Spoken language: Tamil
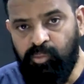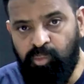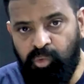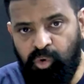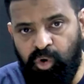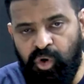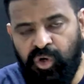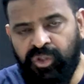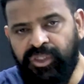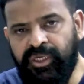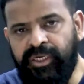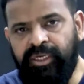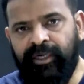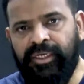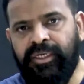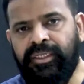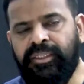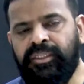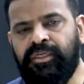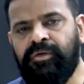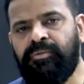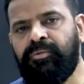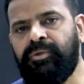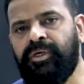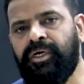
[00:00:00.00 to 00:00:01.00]

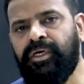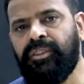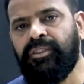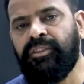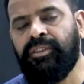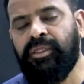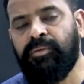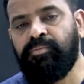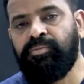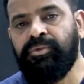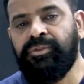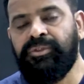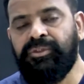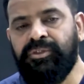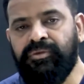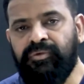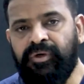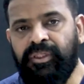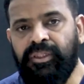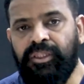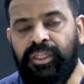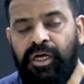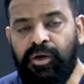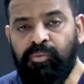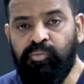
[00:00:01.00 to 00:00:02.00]
போதையிலிருந்து எப்படியாவது தப்பிச்சு
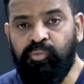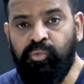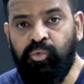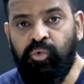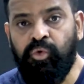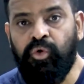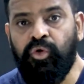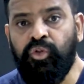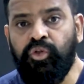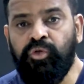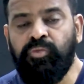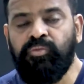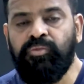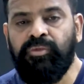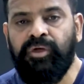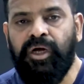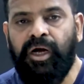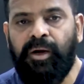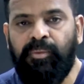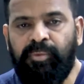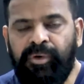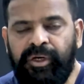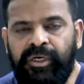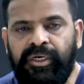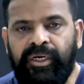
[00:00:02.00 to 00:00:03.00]
வந்தால் போதும்
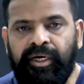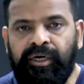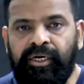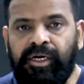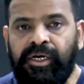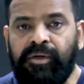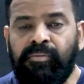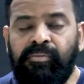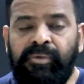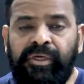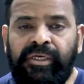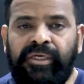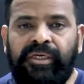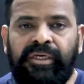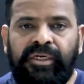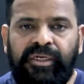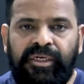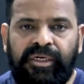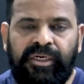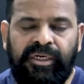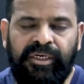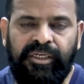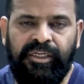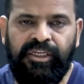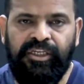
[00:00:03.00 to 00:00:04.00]
அப்படின்ற நிலைமைக்கு
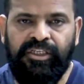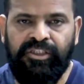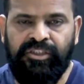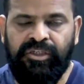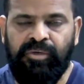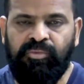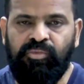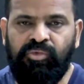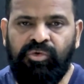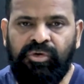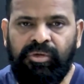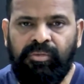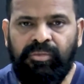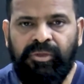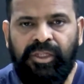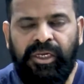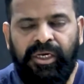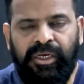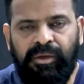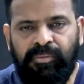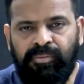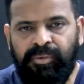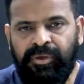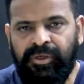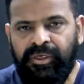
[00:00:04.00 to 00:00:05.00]
இன்றைக்கு சமூகம்
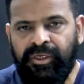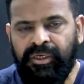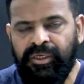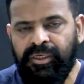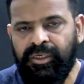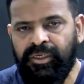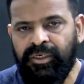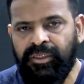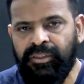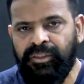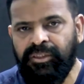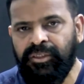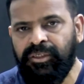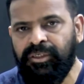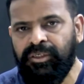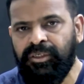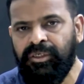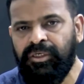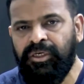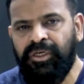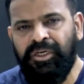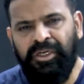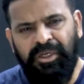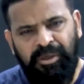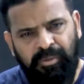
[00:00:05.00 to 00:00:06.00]
தள்ளப்பட்டிருக்கிறது
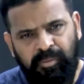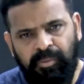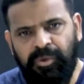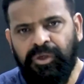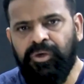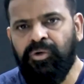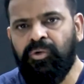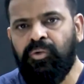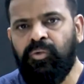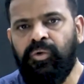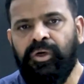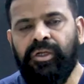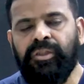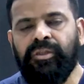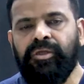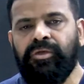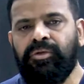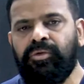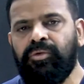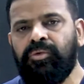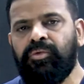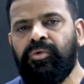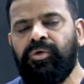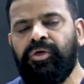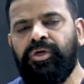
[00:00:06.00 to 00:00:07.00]
மிகவும்
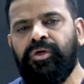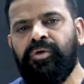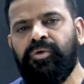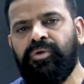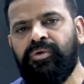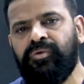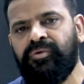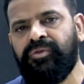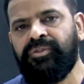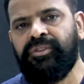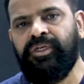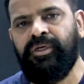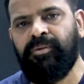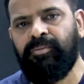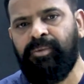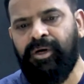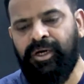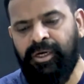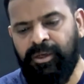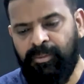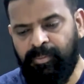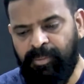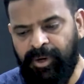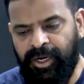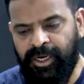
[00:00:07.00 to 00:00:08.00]
வருத்தத்துக்குரிய ஒரு
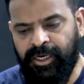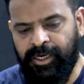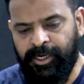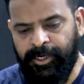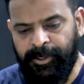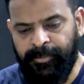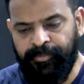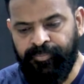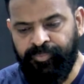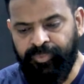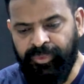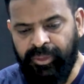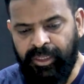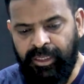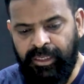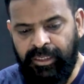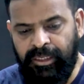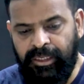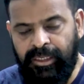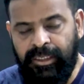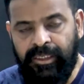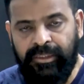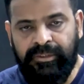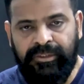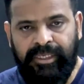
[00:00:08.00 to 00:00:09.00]
விஷயமாக பார்க்குறேன்
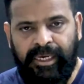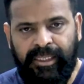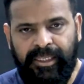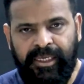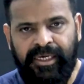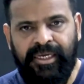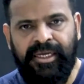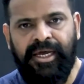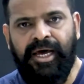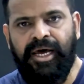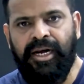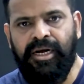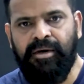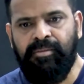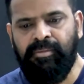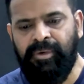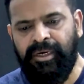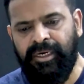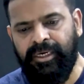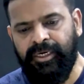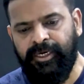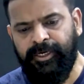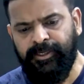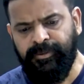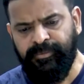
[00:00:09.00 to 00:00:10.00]
ஸோ அதன்
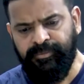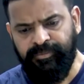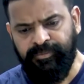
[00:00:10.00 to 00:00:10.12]
காரணமாக